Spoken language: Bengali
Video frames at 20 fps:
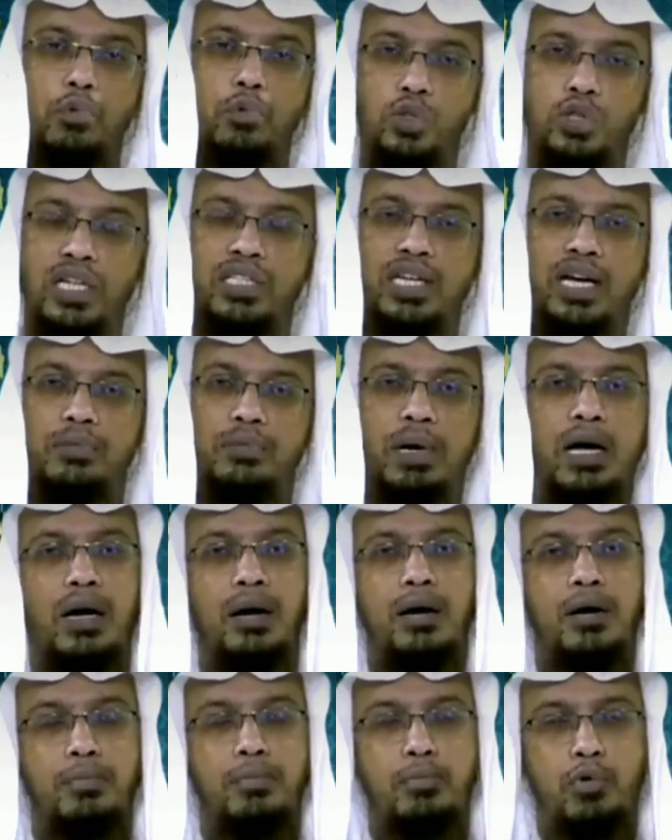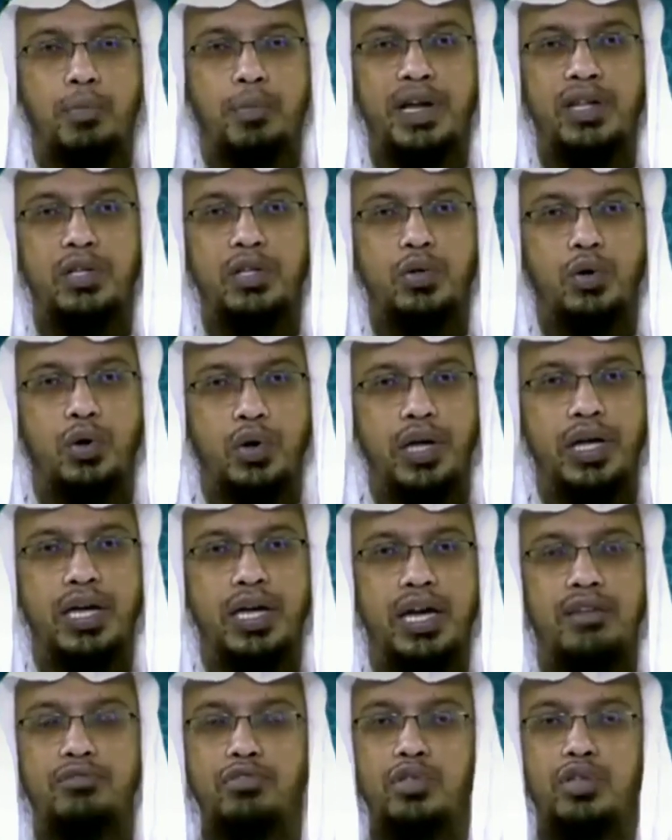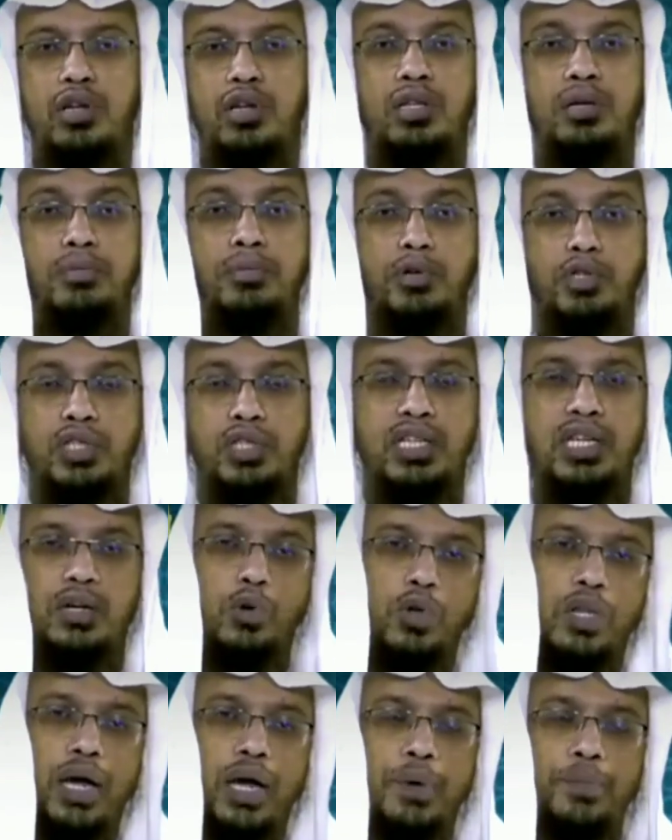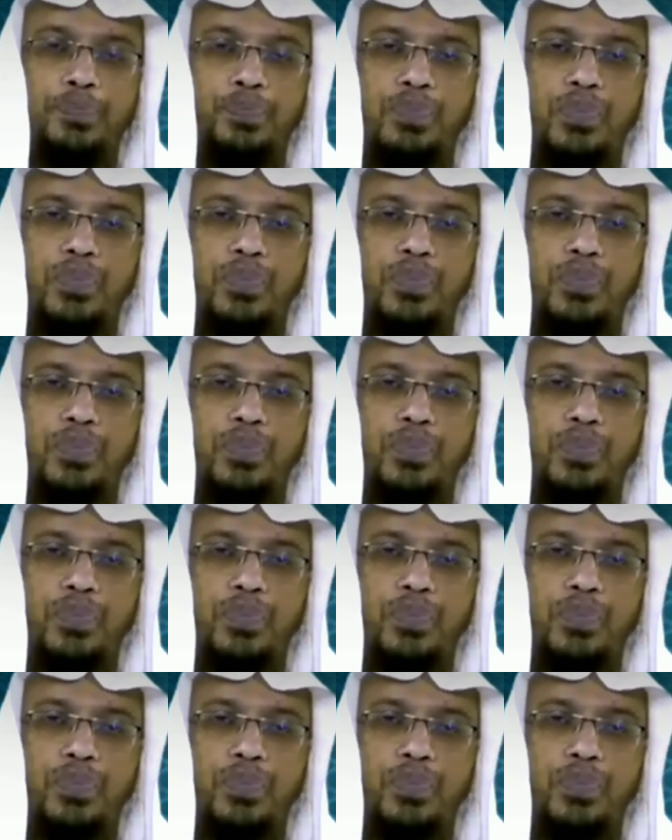বোঝা যায় বা প্রমাণিত হয় এর ফজিলত এবং মর্যাদার কথা